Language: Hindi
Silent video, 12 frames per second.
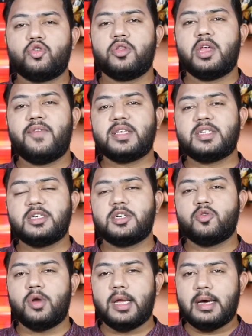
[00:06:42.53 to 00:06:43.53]
चुनौतियाँ
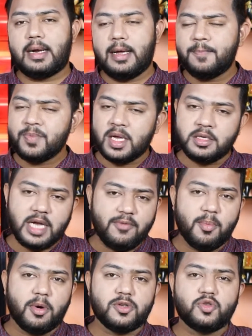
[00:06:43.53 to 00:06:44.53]
वैक्सीनेशन को लेकर हैं चाहे
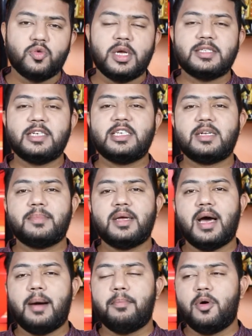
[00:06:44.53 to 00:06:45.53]
वो मानसून के सीजन में
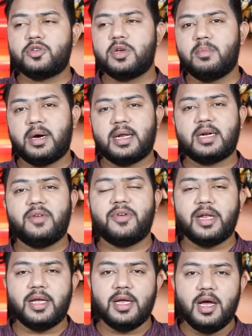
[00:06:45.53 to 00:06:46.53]
आप मौसम
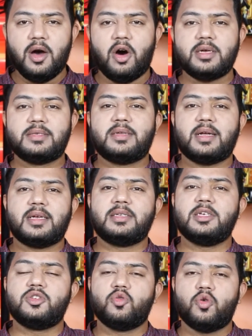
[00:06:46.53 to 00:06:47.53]
कनेक्टिविटी और इस तरह की
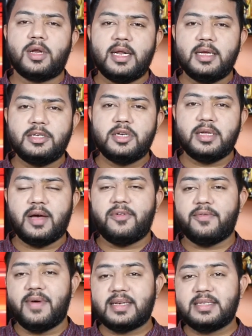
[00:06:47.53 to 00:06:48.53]
चीज़ों को ले लीजिए या
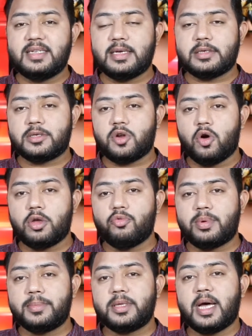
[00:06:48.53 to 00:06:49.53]
फिर वैक्सीन के स्टॉक की
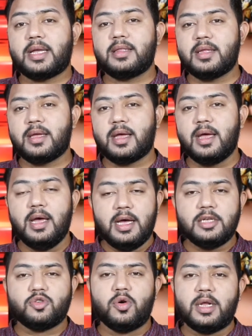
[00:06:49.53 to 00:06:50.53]
उपलब्धता कितनी है
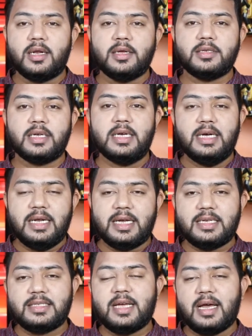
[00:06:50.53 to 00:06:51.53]
इसको ले लीजिए
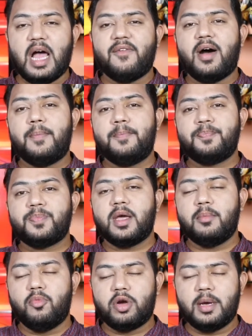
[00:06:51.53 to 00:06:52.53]
लेकिन इसके अलावा
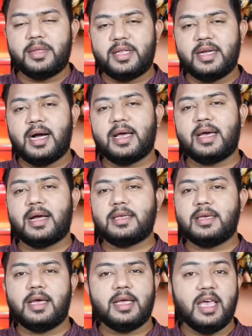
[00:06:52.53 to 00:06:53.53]
मुख्यमंत्री का कहना
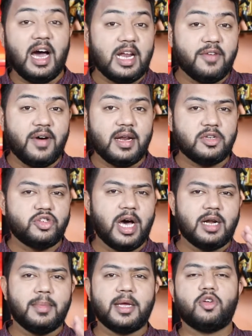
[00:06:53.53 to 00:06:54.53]
यह है कि आने वाले
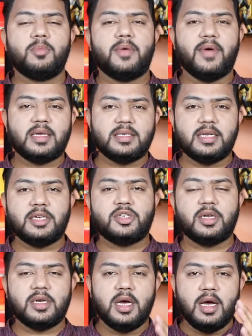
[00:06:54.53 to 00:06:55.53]
चार महीनों में
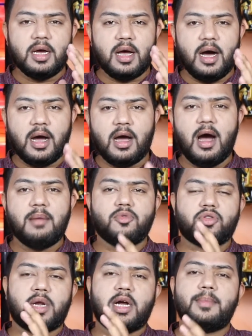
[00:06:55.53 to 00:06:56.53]
वैक्सीनेशन का काम
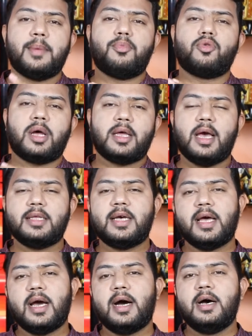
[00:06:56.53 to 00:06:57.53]
उत्तराखंड में पूरा किया
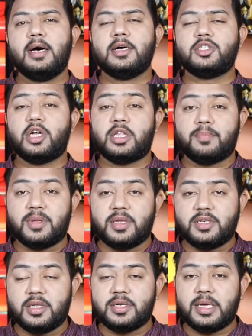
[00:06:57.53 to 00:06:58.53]
जाएगा शत
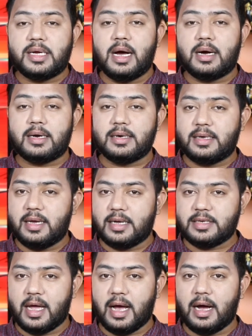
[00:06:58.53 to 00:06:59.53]
प्रतिशत टीकाकरण किया
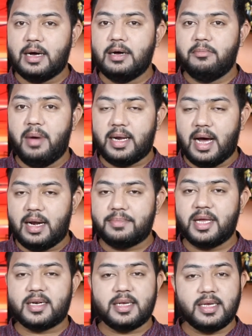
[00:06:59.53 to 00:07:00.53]
जाएगा बहरहाल अब
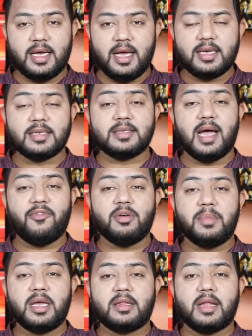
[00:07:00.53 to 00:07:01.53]
देखना यह है कि इस दावे
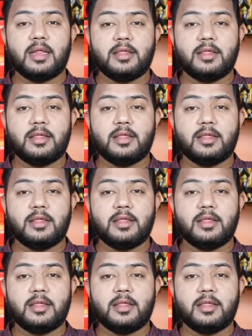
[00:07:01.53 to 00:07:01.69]
में कितना